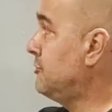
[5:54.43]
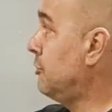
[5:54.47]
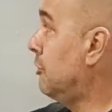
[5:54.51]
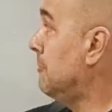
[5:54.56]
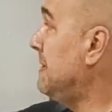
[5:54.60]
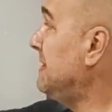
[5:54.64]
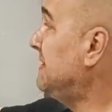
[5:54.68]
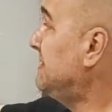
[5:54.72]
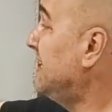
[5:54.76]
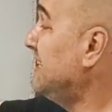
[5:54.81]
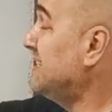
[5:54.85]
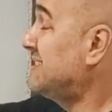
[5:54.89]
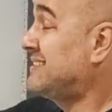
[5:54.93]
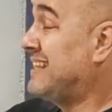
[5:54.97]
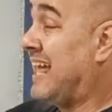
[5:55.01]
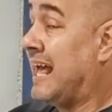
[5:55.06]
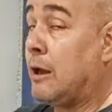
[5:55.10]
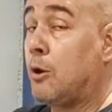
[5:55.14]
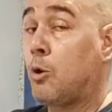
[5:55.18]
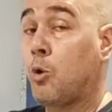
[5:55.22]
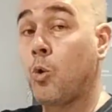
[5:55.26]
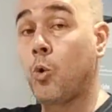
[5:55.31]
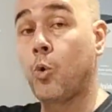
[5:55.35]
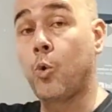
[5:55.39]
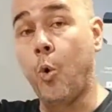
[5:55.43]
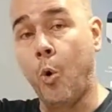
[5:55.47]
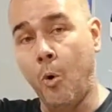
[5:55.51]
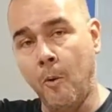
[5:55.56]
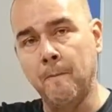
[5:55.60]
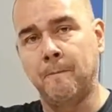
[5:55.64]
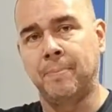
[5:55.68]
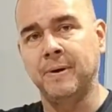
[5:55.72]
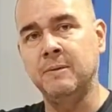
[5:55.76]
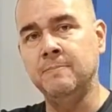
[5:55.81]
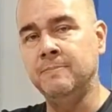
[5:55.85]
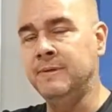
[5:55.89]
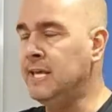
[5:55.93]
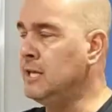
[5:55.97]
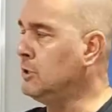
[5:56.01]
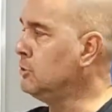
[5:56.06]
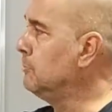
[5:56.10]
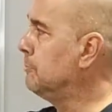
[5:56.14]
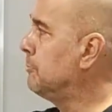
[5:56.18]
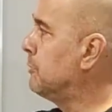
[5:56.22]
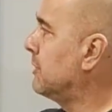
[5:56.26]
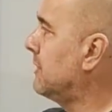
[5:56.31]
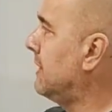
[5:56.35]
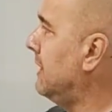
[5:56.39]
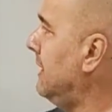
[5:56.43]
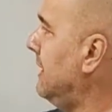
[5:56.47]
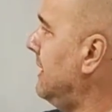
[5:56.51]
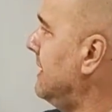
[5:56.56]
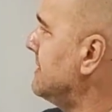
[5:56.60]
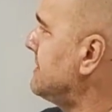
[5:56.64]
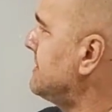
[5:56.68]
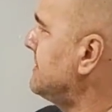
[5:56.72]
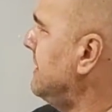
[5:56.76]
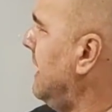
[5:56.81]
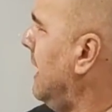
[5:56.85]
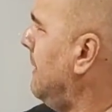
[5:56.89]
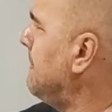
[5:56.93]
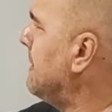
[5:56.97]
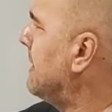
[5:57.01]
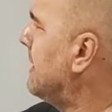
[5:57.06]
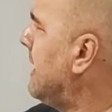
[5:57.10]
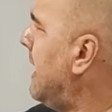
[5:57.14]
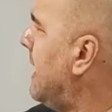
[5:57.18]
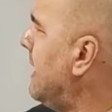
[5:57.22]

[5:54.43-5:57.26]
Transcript: Geralmente ele está comprimido, porque ele recebe